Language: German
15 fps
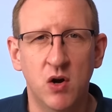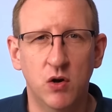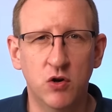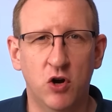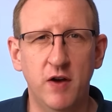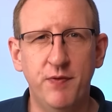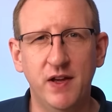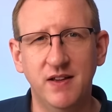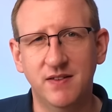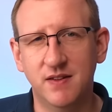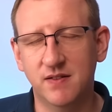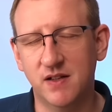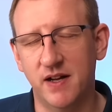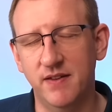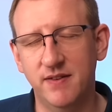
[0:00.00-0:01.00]
und häufig ist
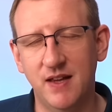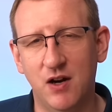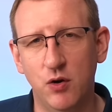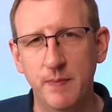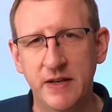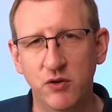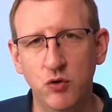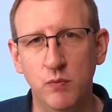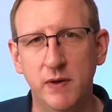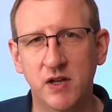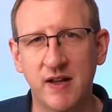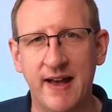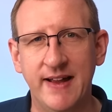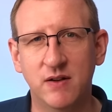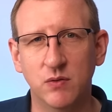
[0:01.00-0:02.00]
das Ganze auch mit
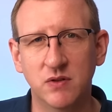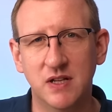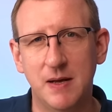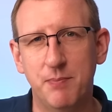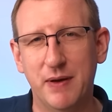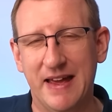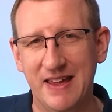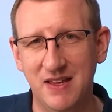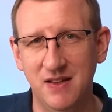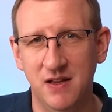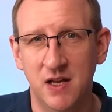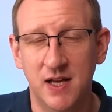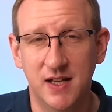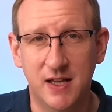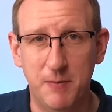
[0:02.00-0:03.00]
Übelkeit und Erbrechen
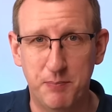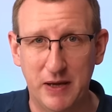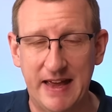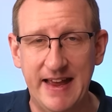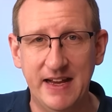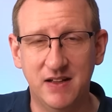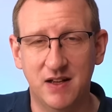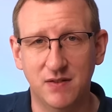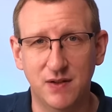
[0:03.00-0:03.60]
geprägt.